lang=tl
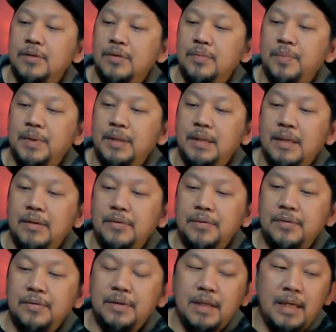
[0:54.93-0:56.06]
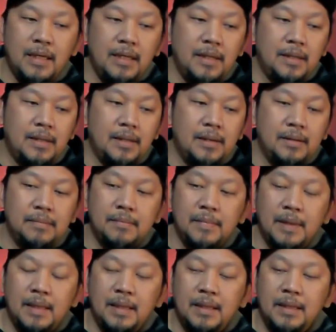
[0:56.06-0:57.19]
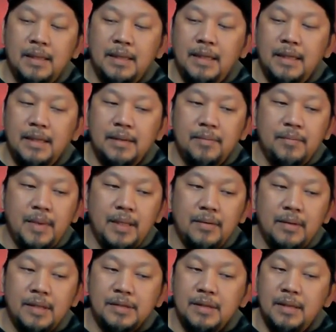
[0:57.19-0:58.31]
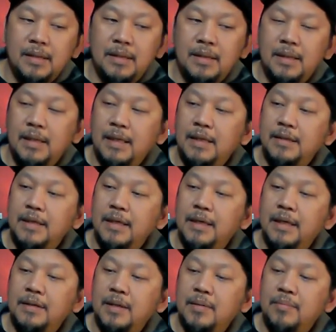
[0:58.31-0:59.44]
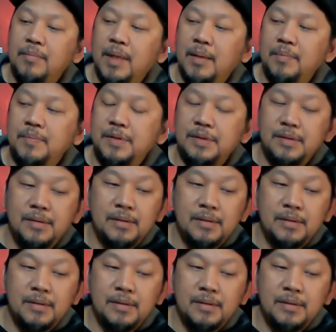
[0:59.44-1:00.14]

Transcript: so pinili ko to dahil um, meron na siyang uh, integrated MIPS.